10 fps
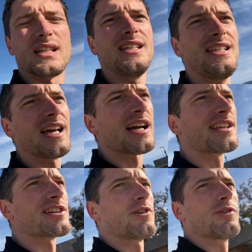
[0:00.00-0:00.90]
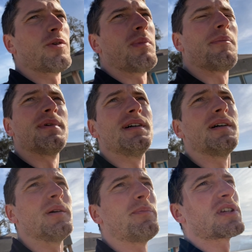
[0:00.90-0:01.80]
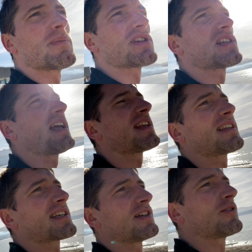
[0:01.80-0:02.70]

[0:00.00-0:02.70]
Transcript: I jakież oto mam e, przemyślenia takie